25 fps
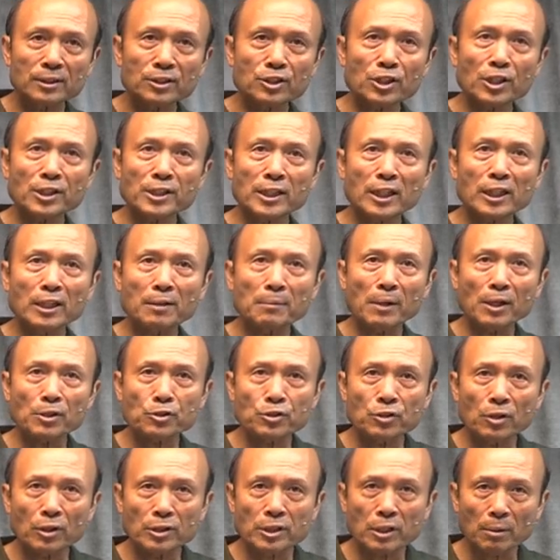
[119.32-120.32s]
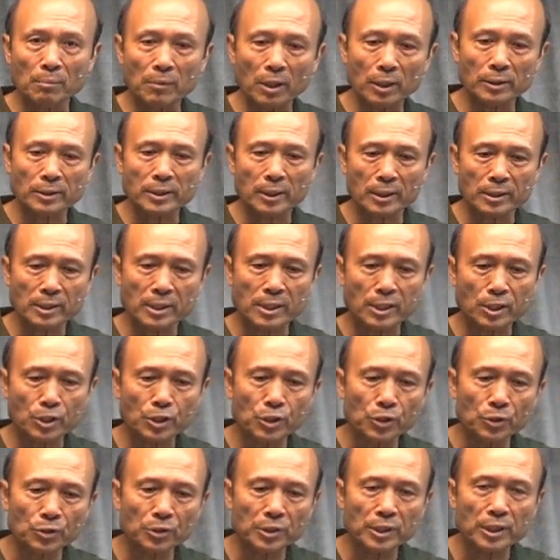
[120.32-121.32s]
圣经里面说什么叫启
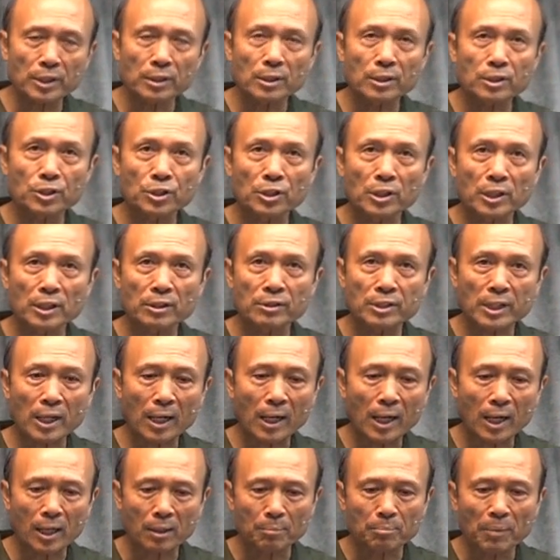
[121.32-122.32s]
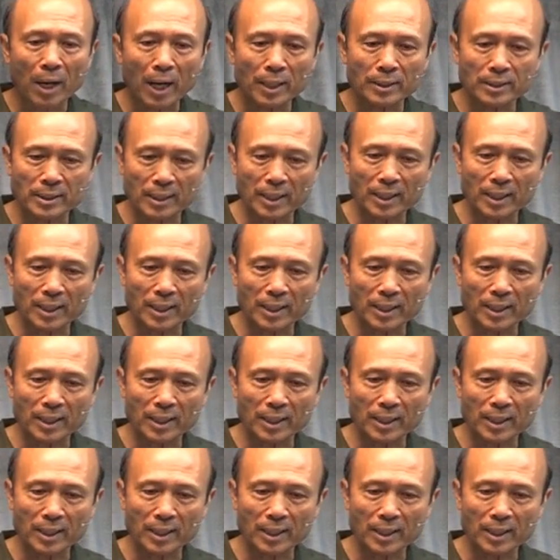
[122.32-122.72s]
示录一十六章八